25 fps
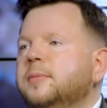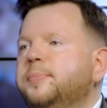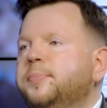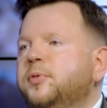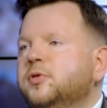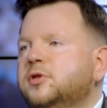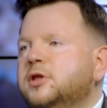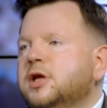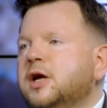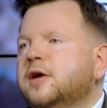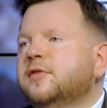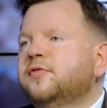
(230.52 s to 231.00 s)

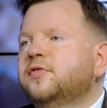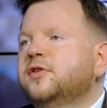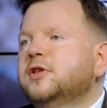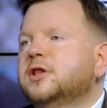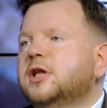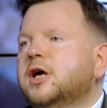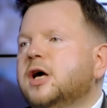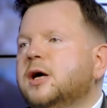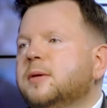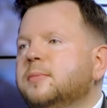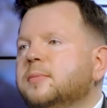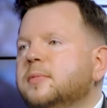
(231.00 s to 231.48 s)
potrafi
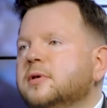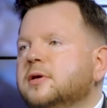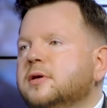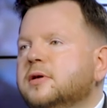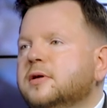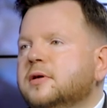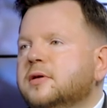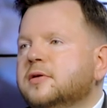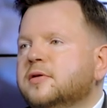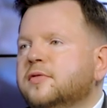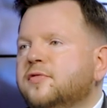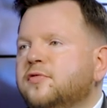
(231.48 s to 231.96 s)
nam
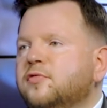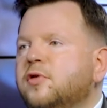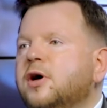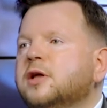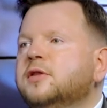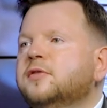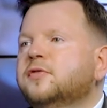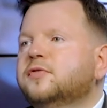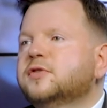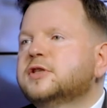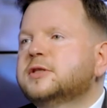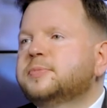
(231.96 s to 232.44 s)
w
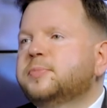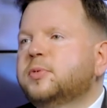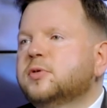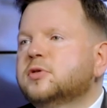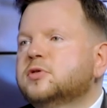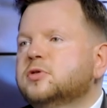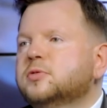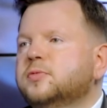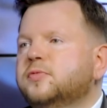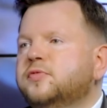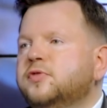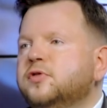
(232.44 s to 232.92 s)
łatwy
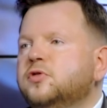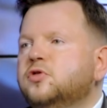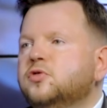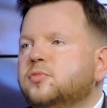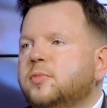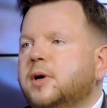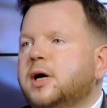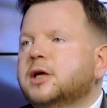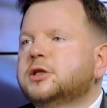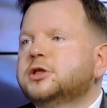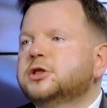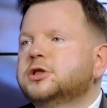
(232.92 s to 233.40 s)
sposób
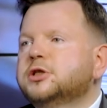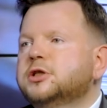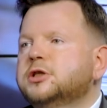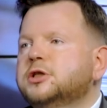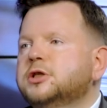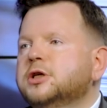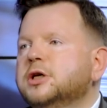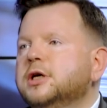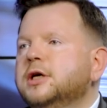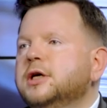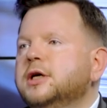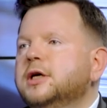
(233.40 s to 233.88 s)

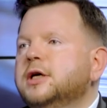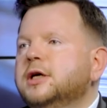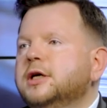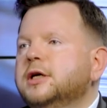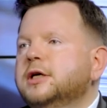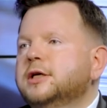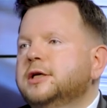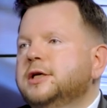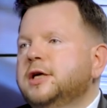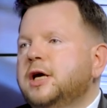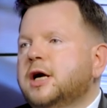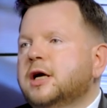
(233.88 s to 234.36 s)
wytłumaczyć,
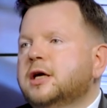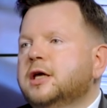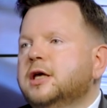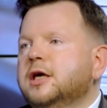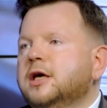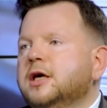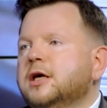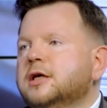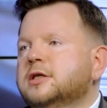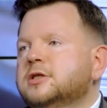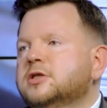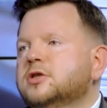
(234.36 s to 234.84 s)

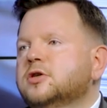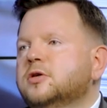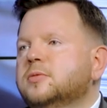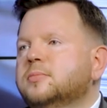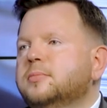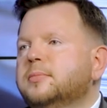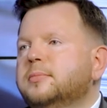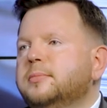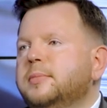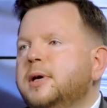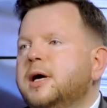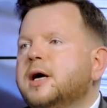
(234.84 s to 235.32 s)
jakie są
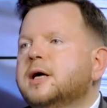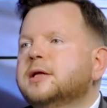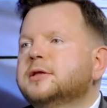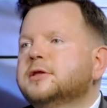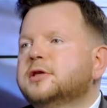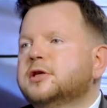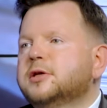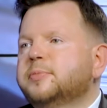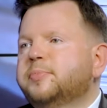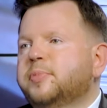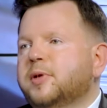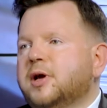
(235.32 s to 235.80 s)

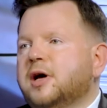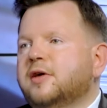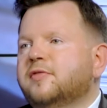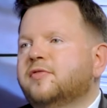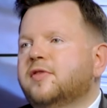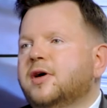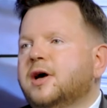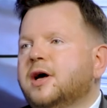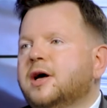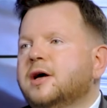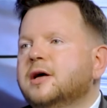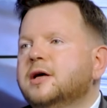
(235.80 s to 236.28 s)
meandry
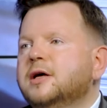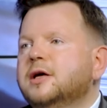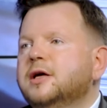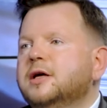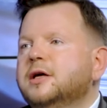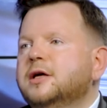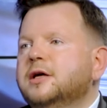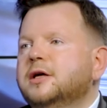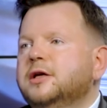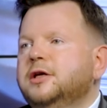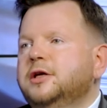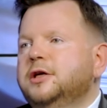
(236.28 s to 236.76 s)
prawa,
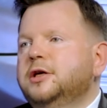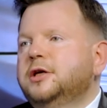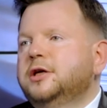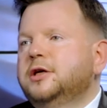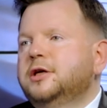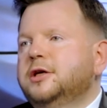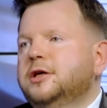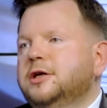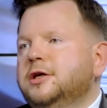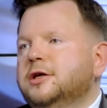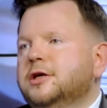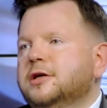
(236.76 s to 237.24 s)

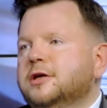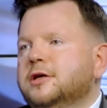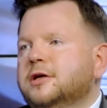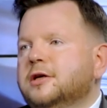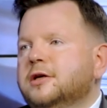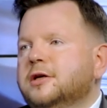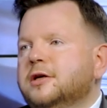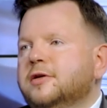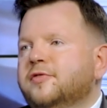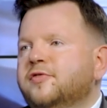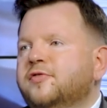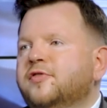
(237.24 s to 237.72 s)
i
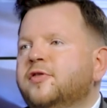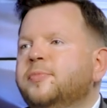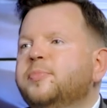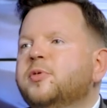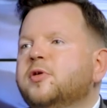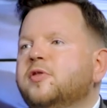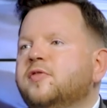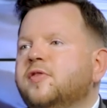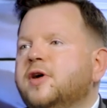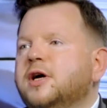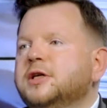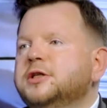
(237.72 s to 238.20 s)
e,
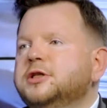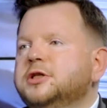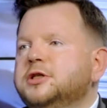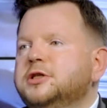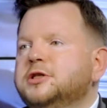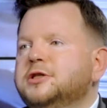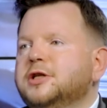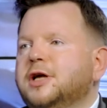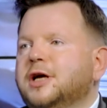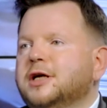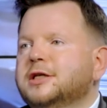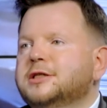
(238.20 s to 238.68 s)

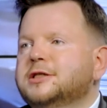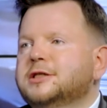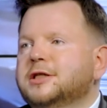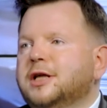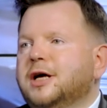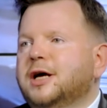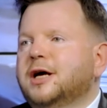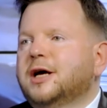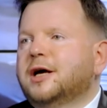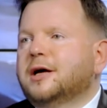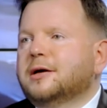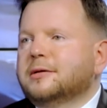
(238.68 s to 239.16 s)
wyprowadzić nas
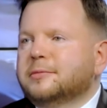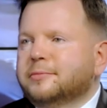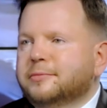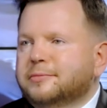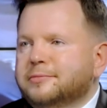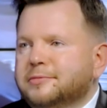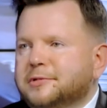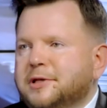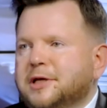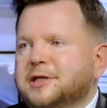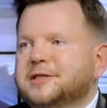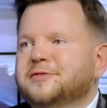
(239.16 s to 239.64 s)
na
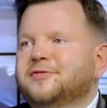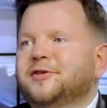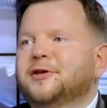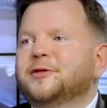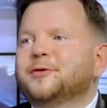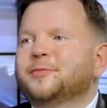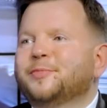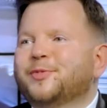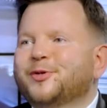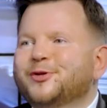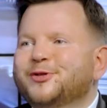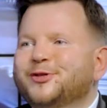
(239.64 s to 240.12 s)
tak
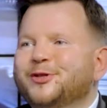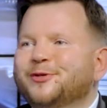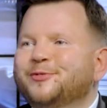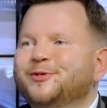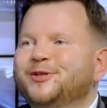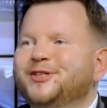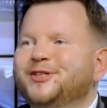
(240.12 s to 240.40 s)
zwaną prostą